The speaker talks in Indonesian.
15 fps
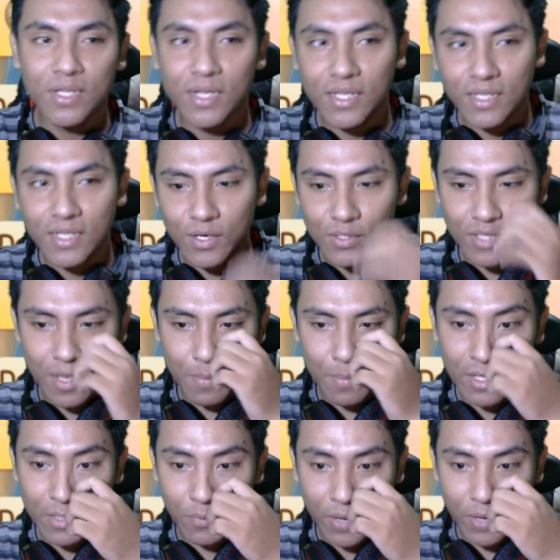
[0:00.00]
kita harus
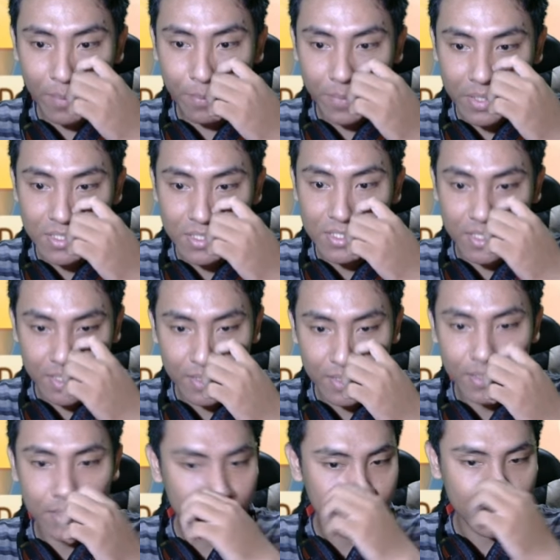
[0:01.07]
upgrade weapon sih.
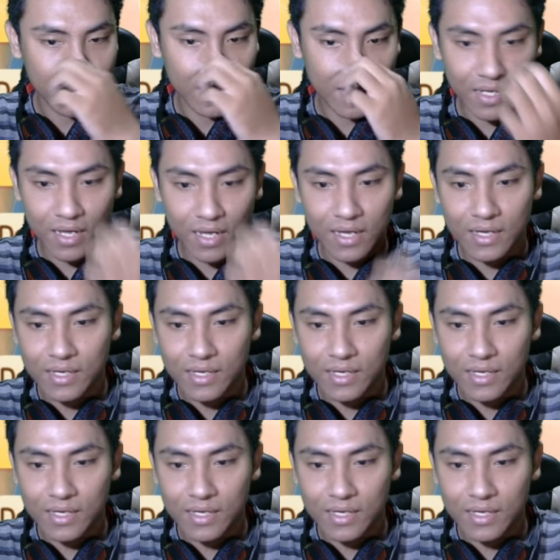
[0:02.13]
Iya.